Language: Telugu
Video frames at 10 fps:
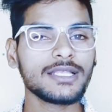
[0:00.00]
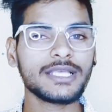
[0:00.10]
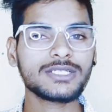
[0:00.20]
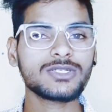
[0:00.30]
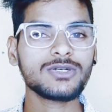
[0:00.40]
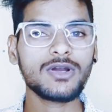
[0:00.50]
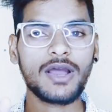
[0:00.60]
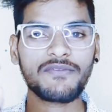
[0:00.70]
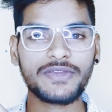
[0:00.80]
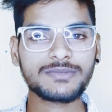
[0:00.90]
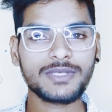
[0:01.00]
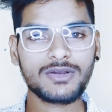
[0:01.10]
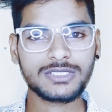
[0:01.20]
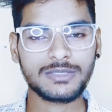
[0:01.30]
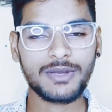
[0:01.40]
నెక్స్ట్ ఆ ఫేస్ మీద
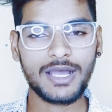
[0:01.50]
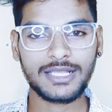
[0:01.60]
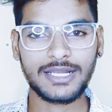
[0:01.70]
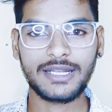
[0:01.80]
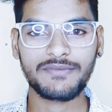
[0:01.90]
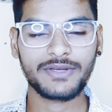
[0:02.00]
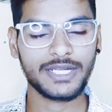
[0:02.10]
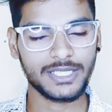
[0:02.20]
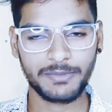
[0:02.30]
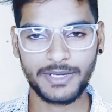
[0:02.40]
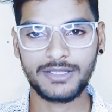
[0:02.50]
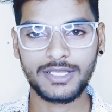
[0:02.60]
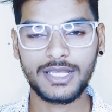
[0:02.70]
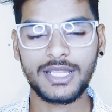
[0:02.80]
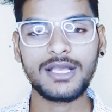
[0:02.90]
కొంచెం ఆ థండర్ ఎఫెక్ట్ అయితే
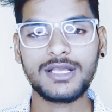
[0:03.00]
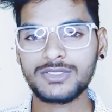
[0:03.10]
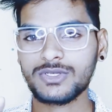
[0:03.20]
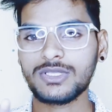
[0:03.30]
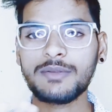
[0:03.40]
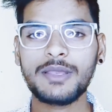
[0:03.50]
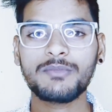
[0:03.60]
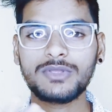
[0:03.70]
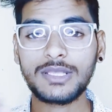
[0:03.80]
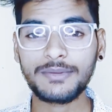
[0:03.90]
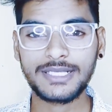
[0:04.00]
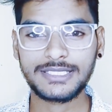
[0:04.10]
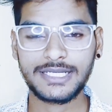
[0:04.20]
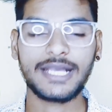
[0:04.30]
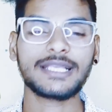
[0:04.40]
పడింది కదా సో దాన్ని మనం మొత్తం
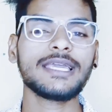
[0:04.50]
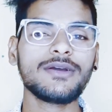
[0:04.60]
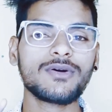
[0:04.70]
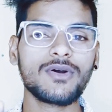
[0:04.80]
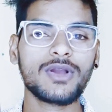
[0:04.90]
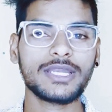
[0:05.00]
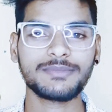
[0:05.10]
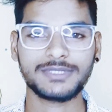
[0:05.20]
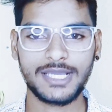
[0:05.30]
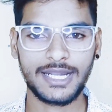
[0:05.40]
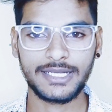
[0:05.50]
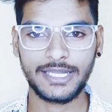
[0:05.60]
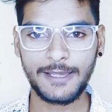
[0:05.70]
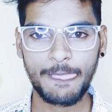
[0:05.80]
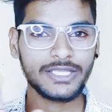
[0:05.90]
తీసేయడానికి ఒకటి ఏం
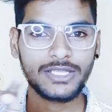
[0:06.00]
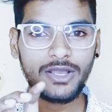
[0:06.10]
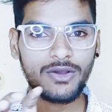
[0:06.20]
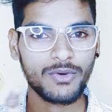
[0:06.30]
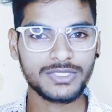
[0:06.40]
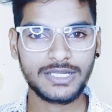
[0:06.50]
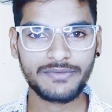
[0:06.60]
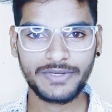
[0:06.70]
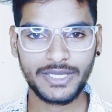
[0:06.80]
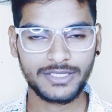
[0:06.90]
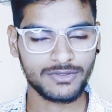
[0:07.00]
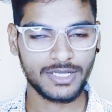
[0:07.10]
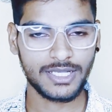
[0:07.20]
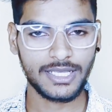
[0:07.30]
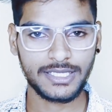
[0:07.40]
చేయాలంటే కింద ఒరిజినల్ వీడియో
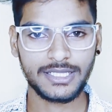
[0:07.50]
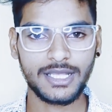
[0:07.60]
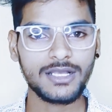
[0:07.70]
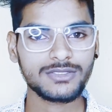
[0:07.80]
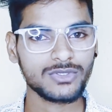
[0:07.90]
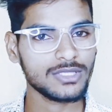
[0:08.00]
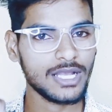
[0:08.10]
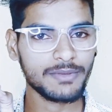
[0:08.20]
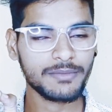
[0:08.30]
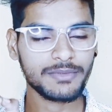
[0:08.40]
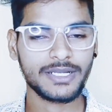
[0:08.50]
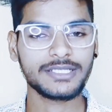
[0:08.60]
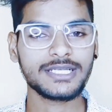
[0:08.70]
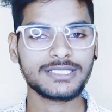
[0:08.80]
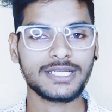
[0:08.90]
అవుతుంది కదా కింద సో దాన్ని మనం
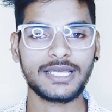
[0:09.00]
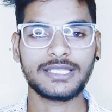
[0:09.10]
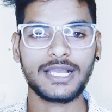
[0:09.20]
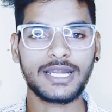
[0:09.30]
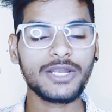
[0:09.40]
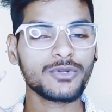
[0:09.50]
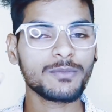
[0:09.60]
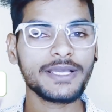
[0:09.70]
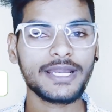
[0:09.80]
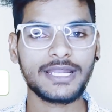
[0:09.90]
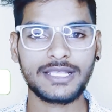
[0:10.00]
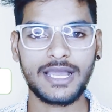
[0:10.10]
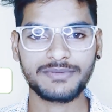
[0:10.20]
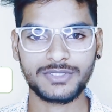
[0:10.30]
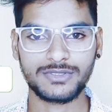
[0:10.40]
క్లిక్ చేసినట్టయితే అక్కడ డూప్లికేట్ అనే ఆప్షన్